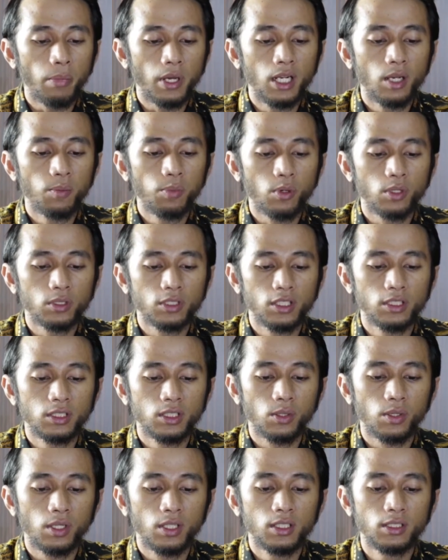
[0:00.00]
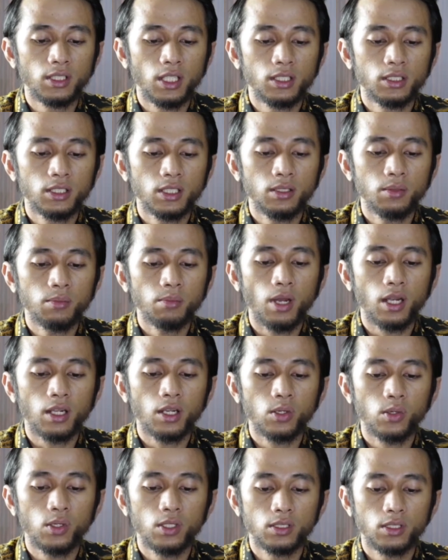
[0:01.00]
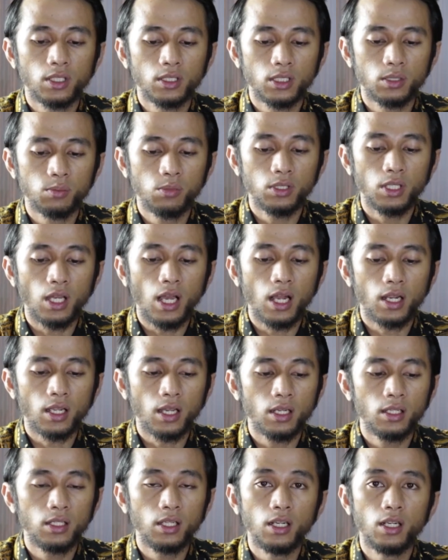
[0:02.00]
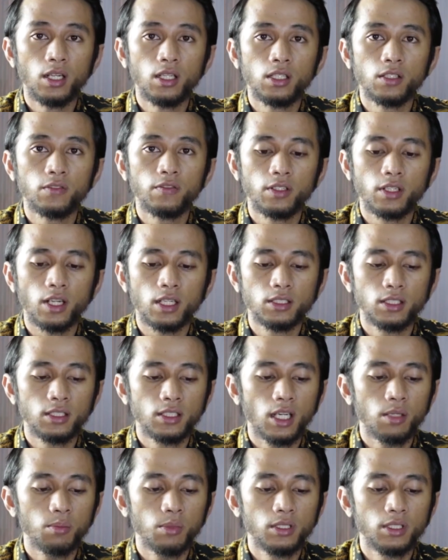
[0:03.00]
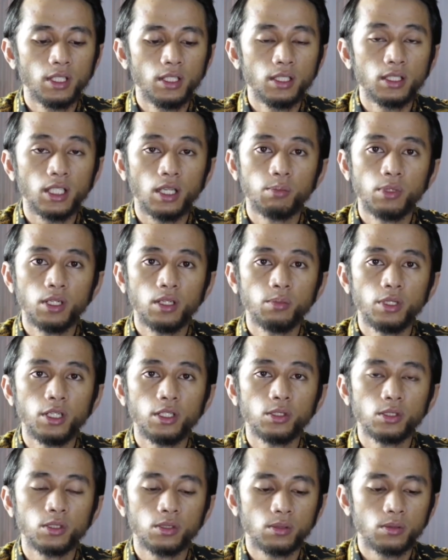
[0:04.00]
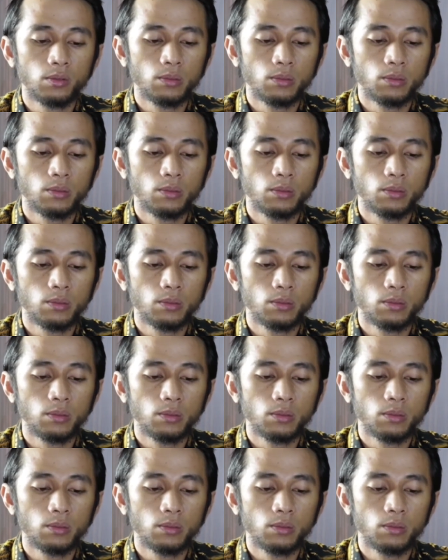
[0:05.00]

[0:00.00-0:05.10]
Pada proses tokenization, maka kode tersebut akan diidentifikasikan menjadi table berikut,